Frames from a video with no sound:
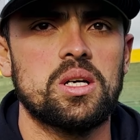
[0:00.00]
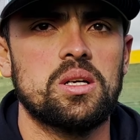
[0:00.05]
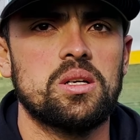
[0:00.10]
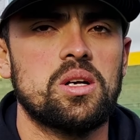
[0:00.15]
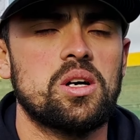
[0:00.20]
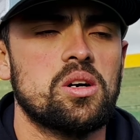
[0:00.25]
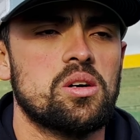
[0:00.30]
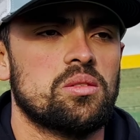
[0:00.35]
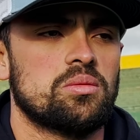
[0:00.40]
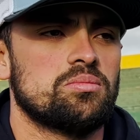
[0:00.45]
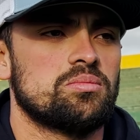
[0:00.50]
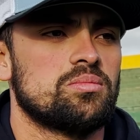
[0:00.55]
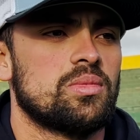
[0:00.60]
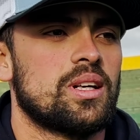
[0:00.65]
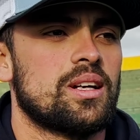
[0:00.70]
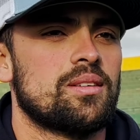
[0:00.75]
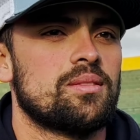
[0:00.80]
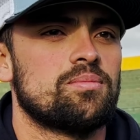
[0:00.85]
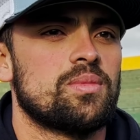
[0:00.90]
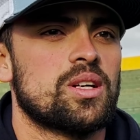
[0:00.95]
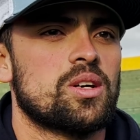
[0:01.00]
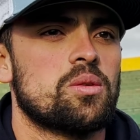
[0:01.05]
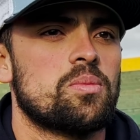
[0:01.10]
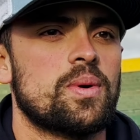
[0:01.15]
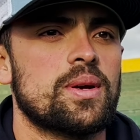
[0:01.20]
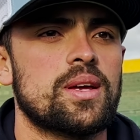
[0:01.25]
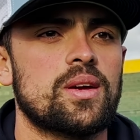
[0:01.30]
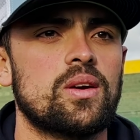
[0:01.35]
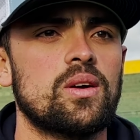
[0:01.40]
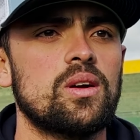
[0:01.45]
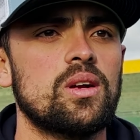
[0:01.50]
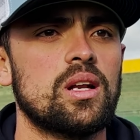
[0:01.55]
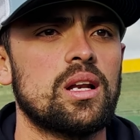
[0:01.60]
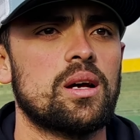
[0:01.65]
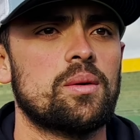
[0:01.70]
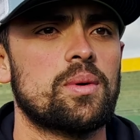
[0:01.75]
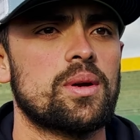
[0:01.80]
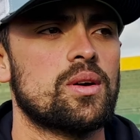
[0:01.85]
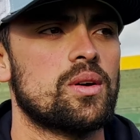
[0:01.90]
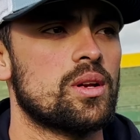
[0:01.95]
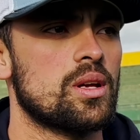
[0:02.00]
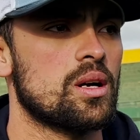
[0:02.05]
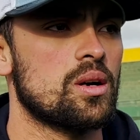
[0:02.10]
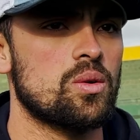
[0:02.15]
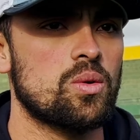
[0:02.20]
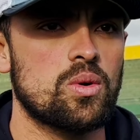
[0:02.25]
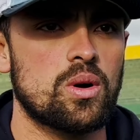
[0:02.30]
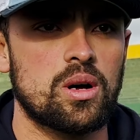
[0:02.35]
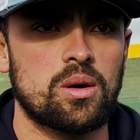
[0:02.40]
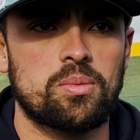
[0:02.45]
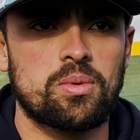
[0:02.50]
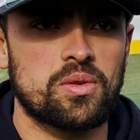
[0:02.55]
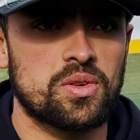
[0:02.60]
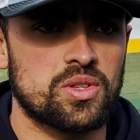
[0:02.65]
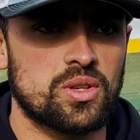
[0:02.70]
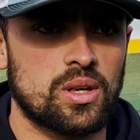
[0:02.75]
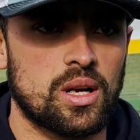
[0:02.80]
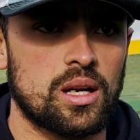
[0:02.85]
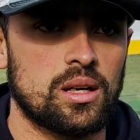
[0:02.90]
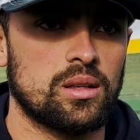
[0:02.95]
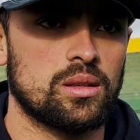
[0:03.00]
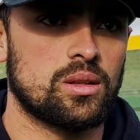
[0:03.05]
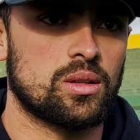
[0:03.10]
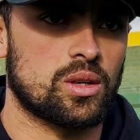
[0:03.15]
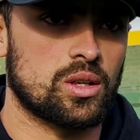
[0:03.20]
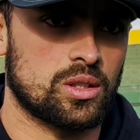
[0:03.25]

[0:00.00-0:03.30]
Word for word: No, mira, mis compañeros, la mayoría han jugado profesional, lo que